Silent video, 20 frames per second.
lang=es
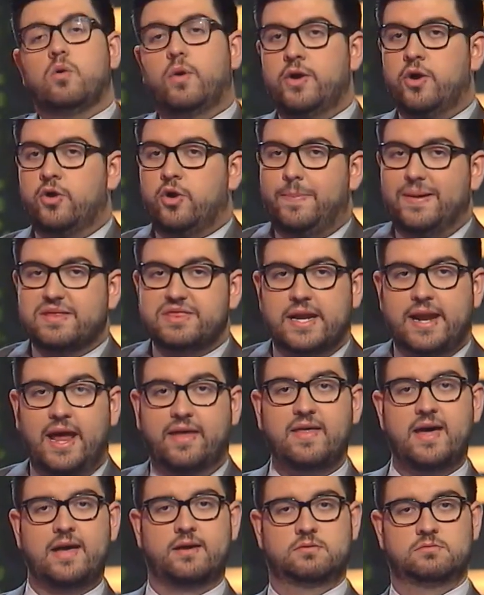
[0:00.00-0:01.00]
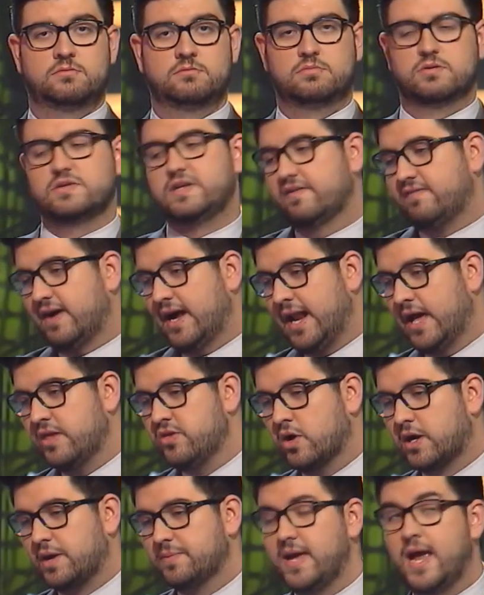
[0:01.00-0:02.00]
Bueno, no pasa nada, se va el
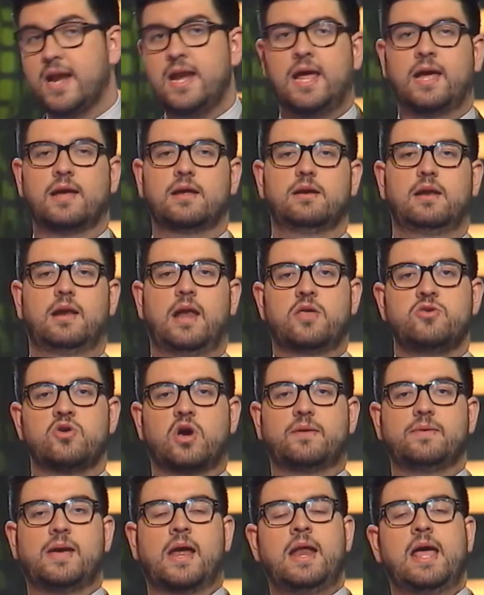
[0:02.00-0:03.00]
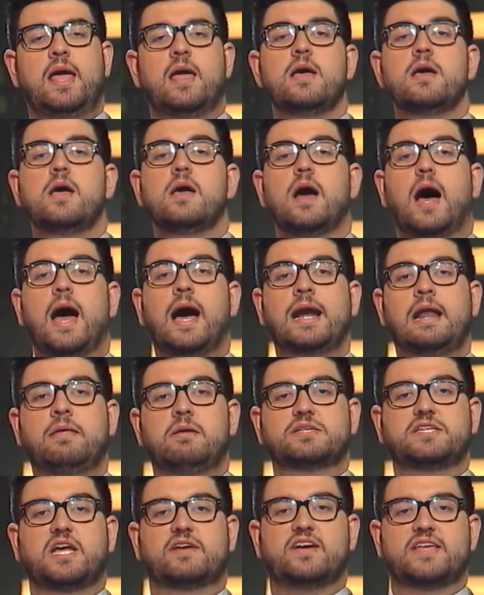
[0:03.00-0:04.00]
año que viene. El año que viene ha ganado
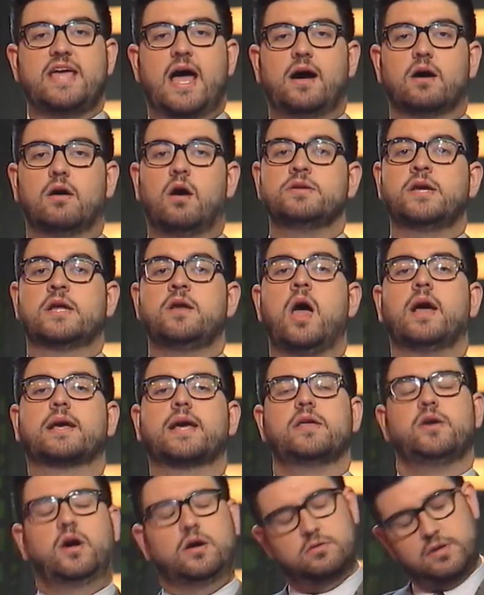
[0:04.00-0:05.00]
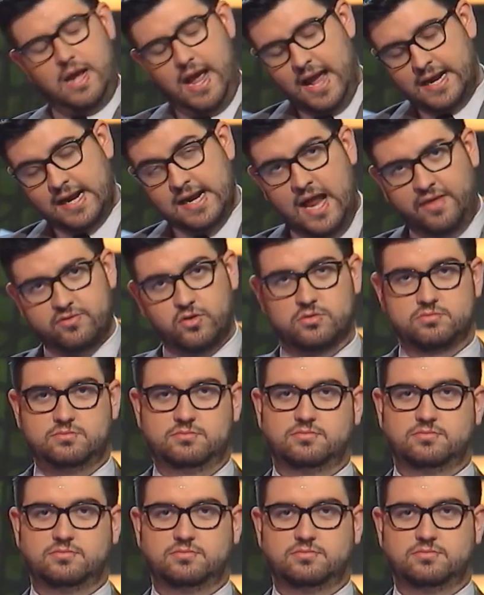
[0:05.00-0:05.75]
Azerbaiyán. Oye, no, es que yo, ha ganado.